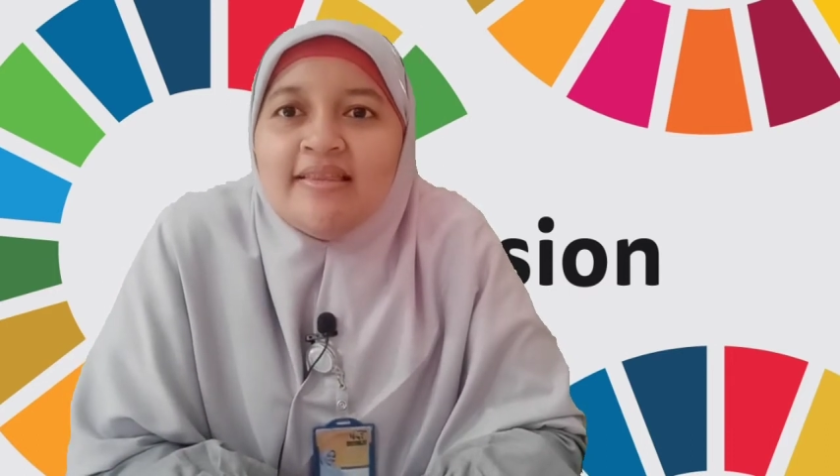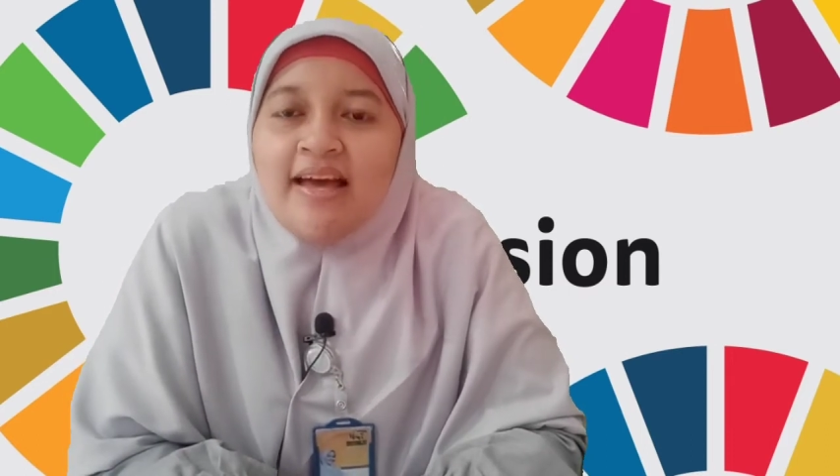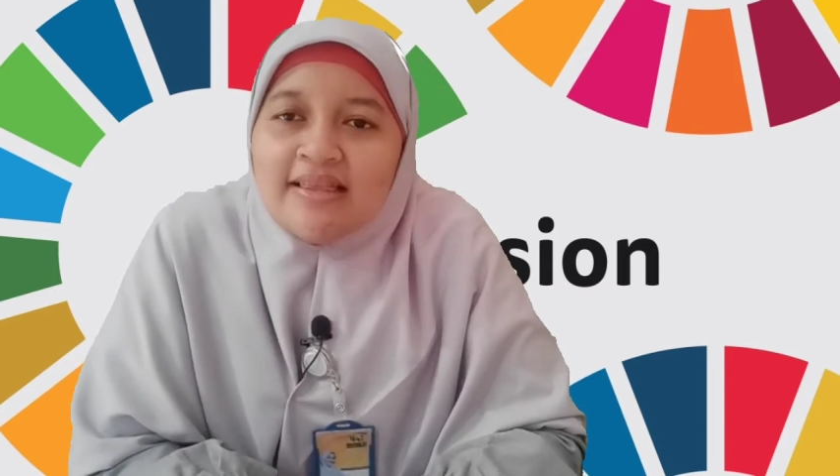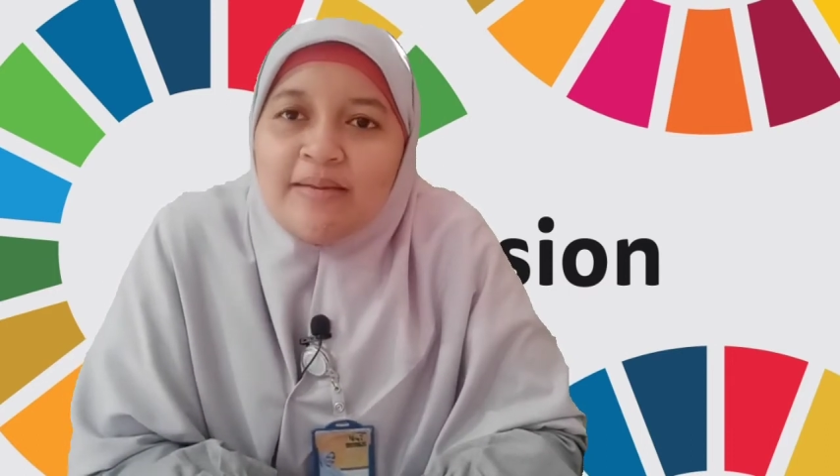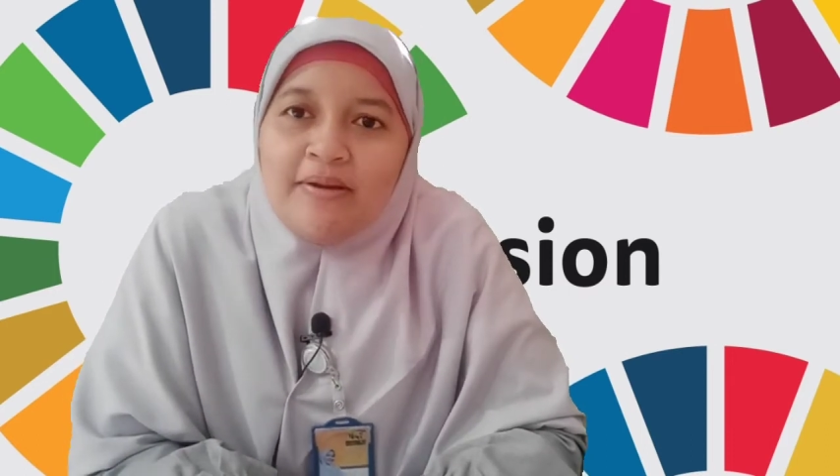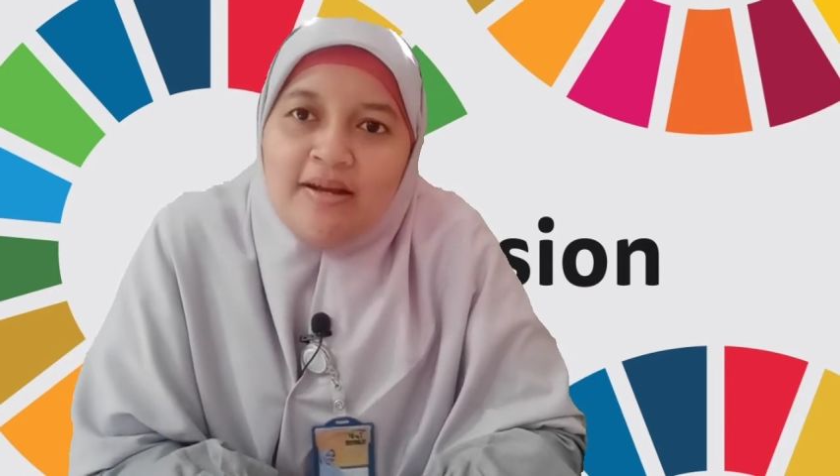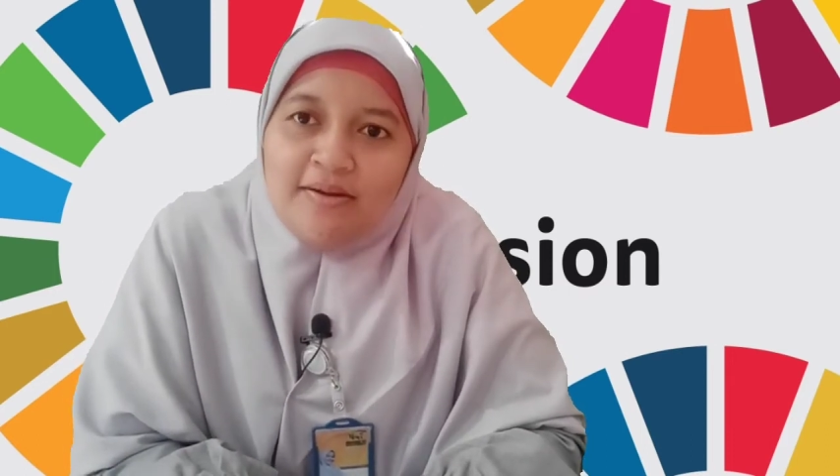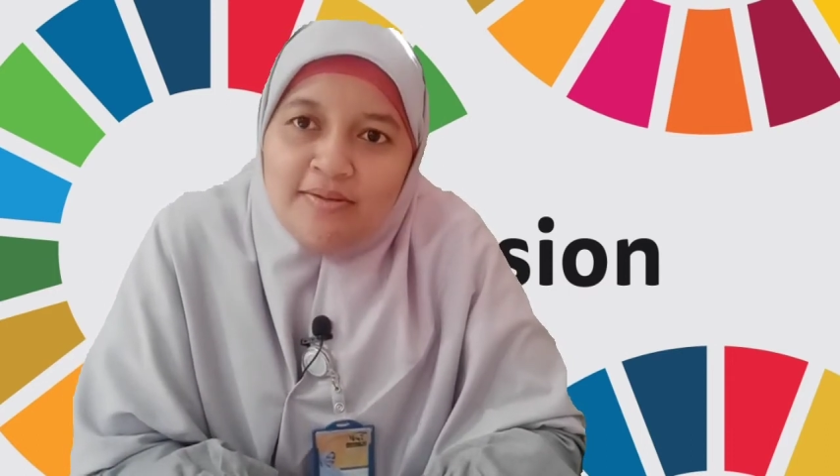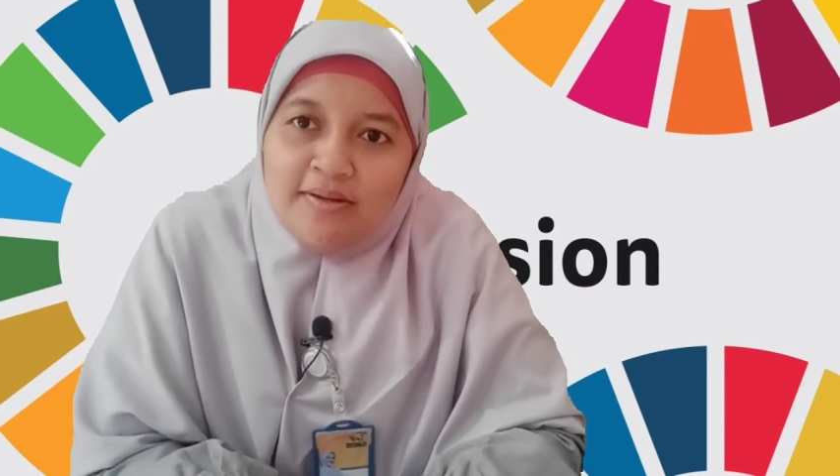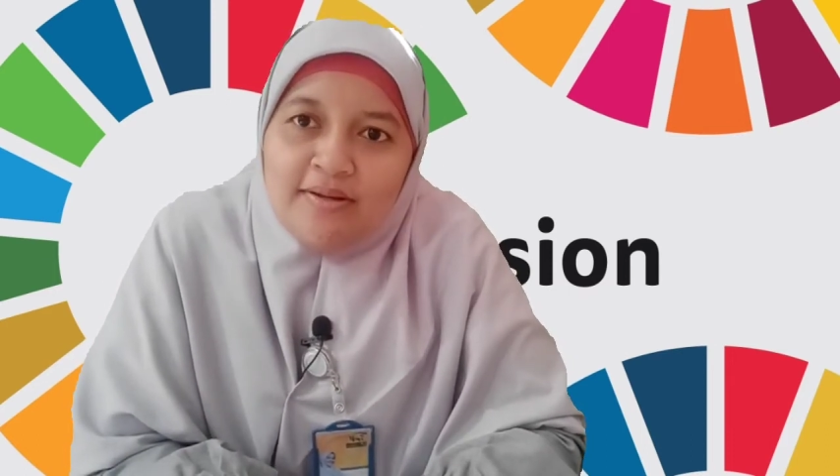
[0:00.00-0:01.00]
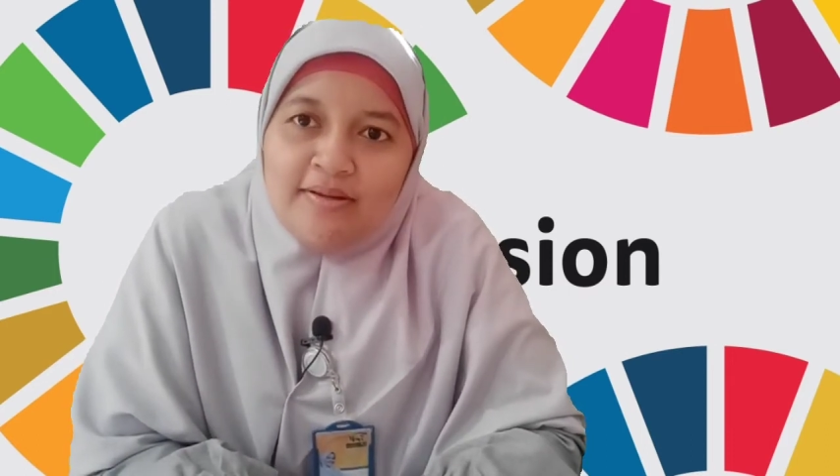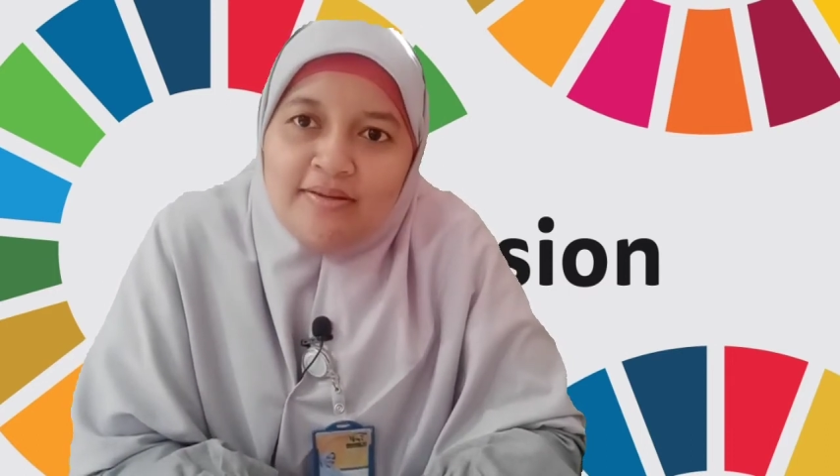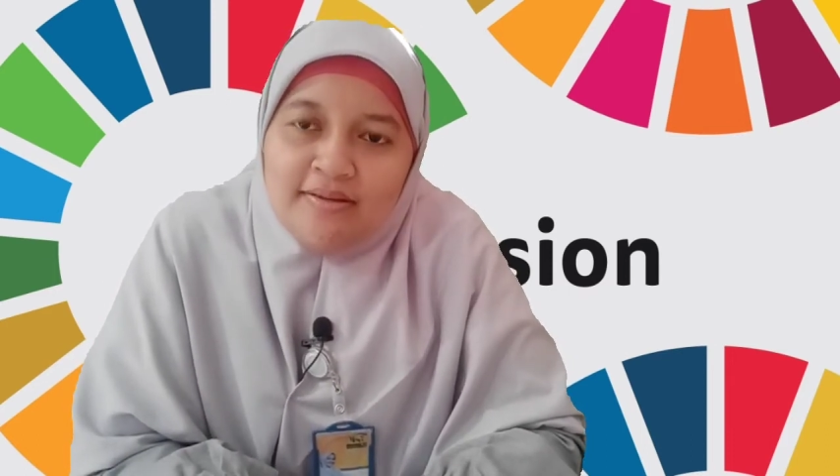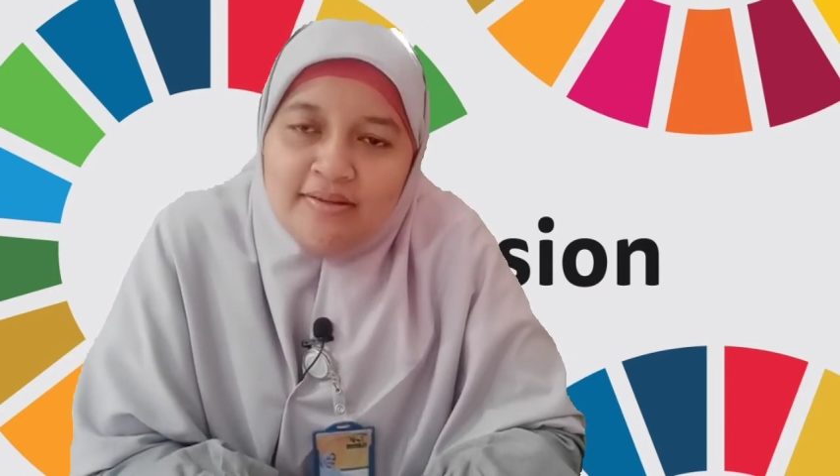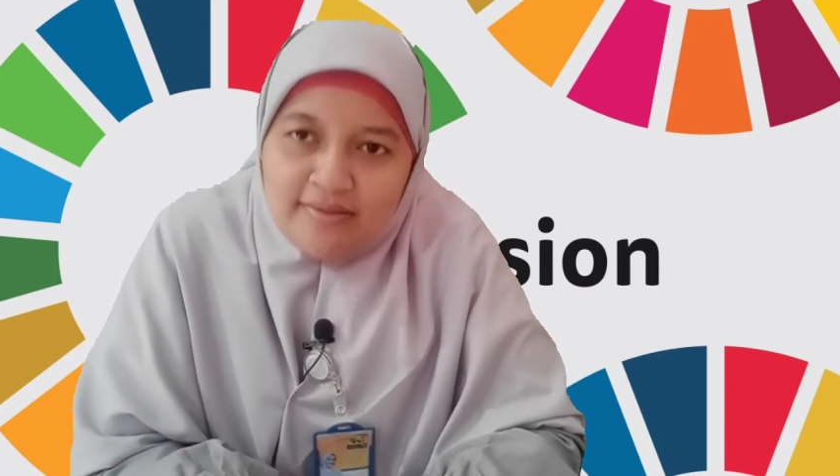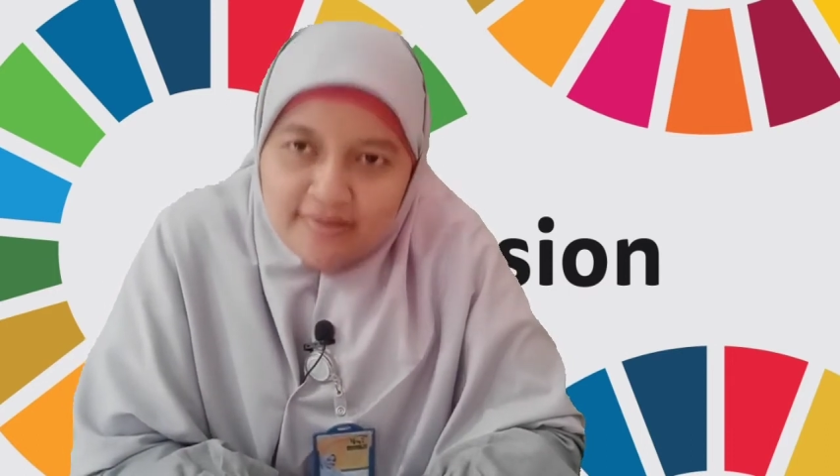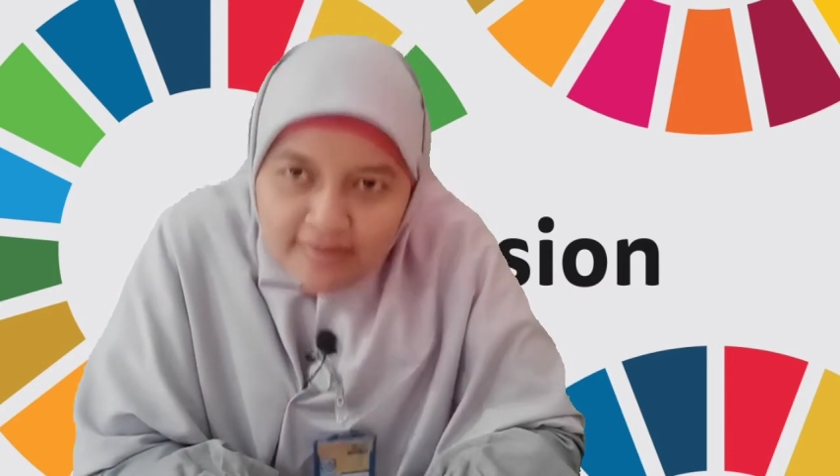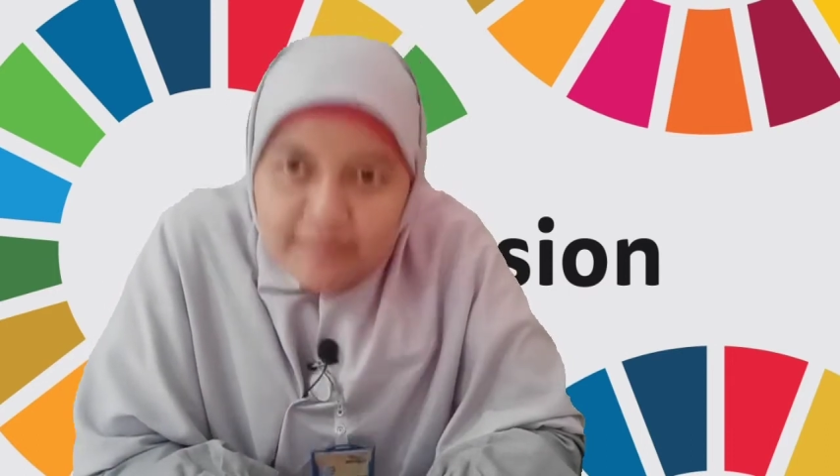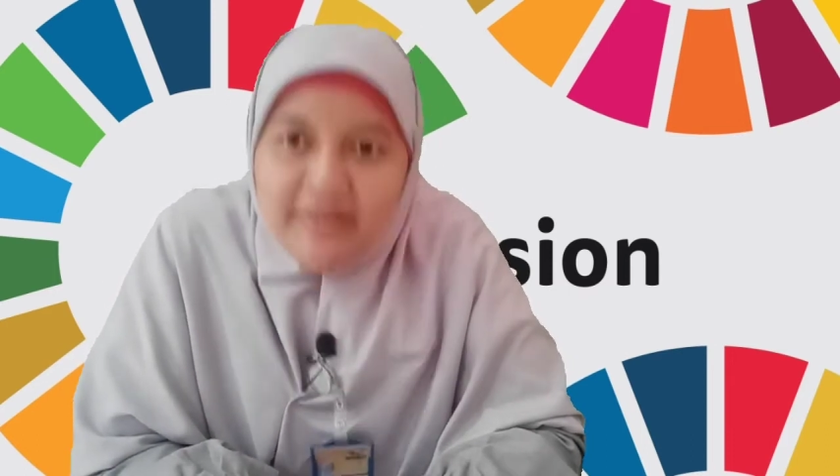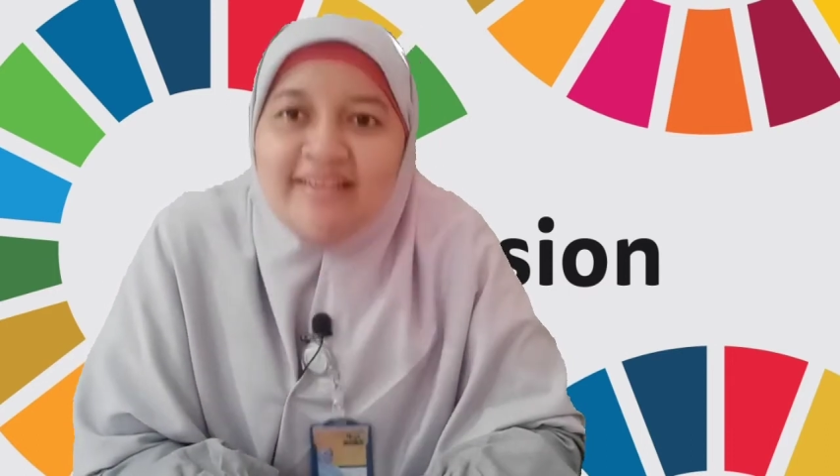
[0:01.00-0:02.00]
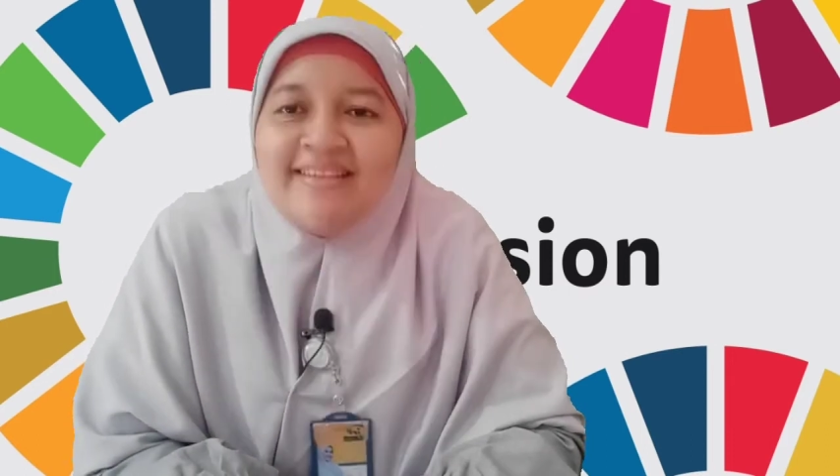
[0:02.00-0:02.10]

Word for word: taat kepada Allah. Amin.